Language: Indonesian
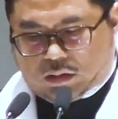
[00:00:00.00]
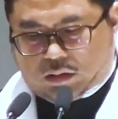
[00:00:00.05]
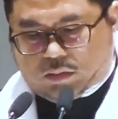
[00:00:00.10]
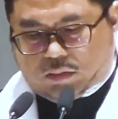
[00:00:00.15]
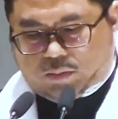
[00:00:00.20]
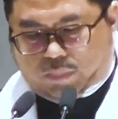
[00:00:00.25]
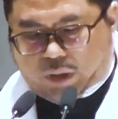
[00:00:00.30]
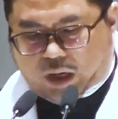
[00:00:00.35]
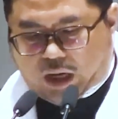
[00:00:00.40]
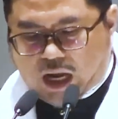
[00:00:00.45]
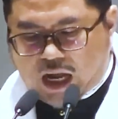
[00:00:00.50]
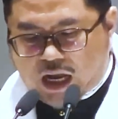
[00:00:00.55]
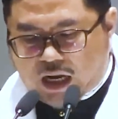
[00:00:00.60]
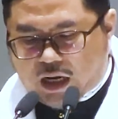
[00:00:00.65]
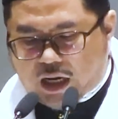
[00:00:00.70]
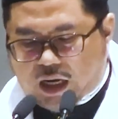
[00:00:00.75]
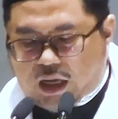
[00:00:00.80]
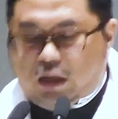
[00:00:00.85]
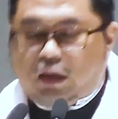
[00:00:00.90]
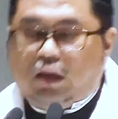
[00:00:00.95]

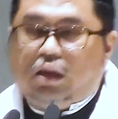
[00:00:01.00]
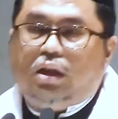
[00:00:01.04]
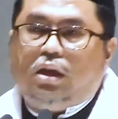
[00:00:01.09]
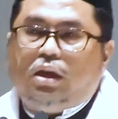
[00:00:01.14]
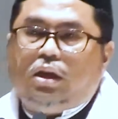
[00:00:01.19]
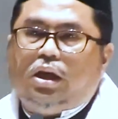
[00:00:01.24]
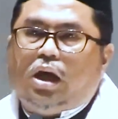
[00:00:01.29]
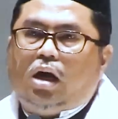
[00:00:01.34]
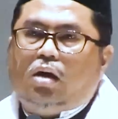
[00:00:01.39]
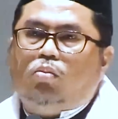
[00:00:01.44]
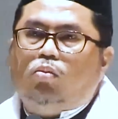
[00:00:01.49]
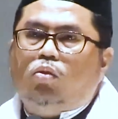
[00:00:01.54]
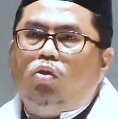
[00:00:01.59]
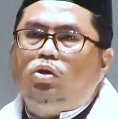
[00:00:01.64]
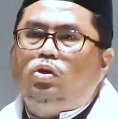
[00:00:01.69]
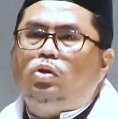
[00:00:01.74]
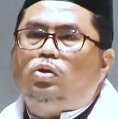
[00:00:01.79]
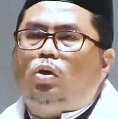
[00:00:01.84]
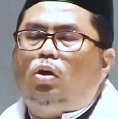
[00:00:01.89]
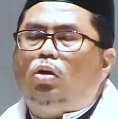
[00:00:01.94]
perangai yang
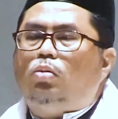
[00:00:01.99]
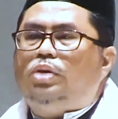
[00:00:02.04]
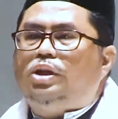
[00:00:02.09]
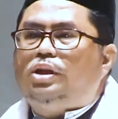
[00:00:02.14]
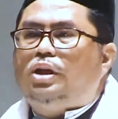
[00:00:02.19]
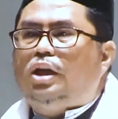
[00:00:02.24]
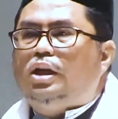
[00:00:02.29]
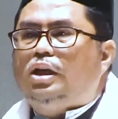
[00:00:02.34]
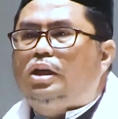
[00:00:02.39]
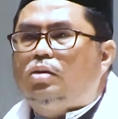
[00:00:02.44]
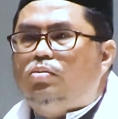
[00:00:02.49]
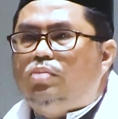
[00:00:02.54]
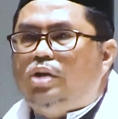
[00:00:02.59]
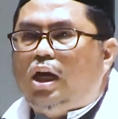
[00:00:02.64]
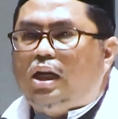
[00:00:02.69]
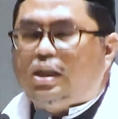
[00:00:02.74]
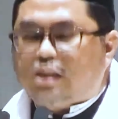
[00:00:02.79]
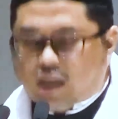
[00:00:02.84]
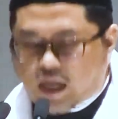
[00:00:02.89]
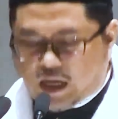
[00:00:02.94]
muncul menjadi
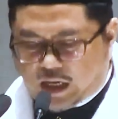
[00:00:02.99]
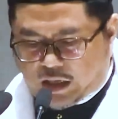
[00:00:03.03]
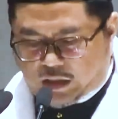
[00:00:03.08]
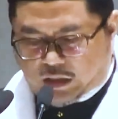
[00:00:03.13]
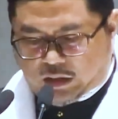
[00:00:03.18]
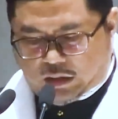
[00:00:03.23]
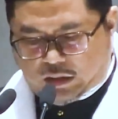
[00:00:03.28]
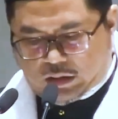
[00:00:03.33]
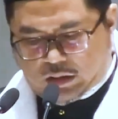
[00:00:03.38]
kebiasaan.